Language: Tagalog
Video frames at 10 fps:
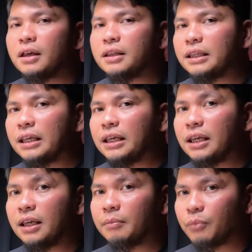
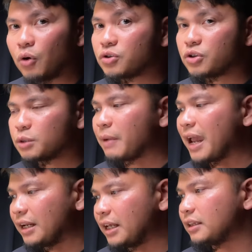ni Pontius
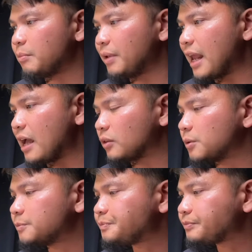Pilate, ni
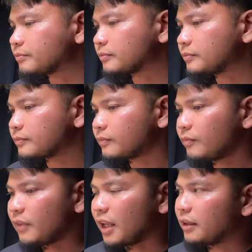Pilato.
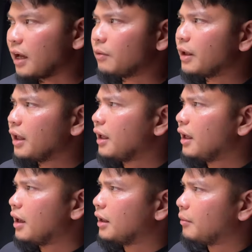Now,
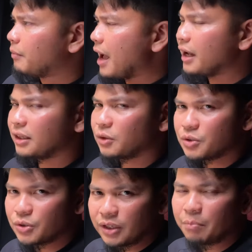bakit
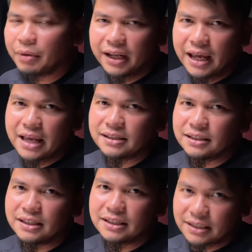gusto niyang palayain si
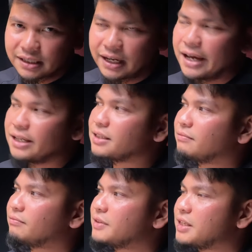Jesus Christ?
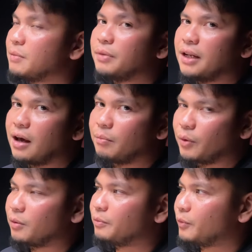Simple lang
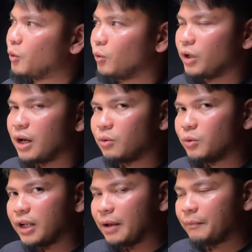po
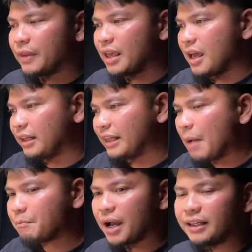Unang-una,
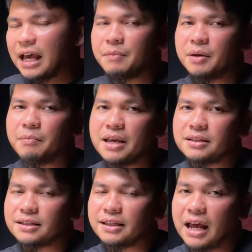napakadaming
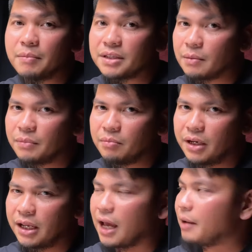beses sinabi sa
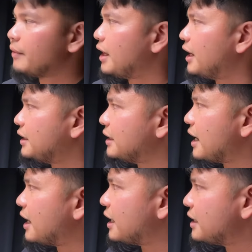Biblia
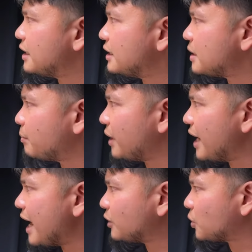na si
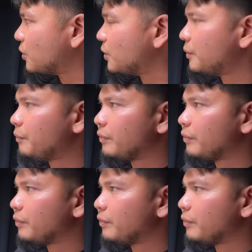Pilato